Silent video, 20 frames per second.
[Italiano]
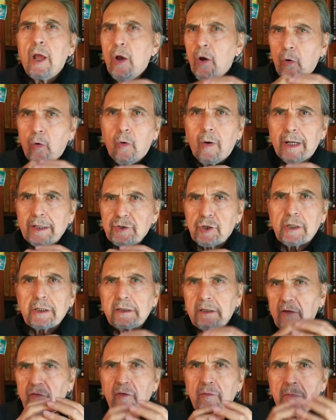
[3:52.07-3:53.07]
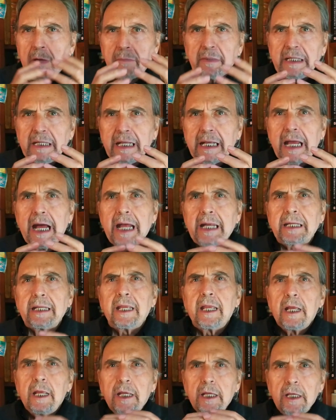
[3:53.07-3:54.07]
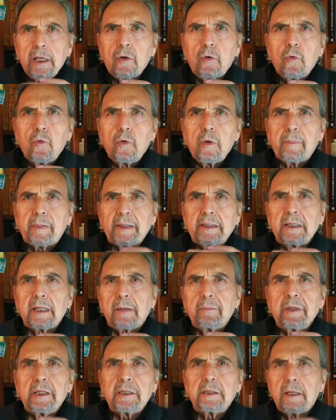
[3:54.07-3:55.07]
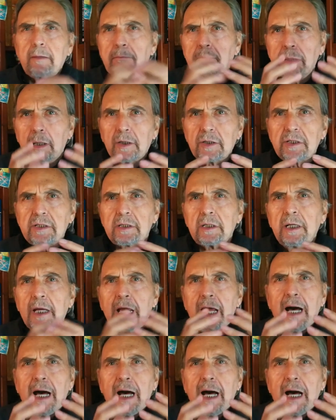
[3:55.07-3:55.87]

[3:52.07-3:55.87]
o a certi film americani in cui praticamente i boss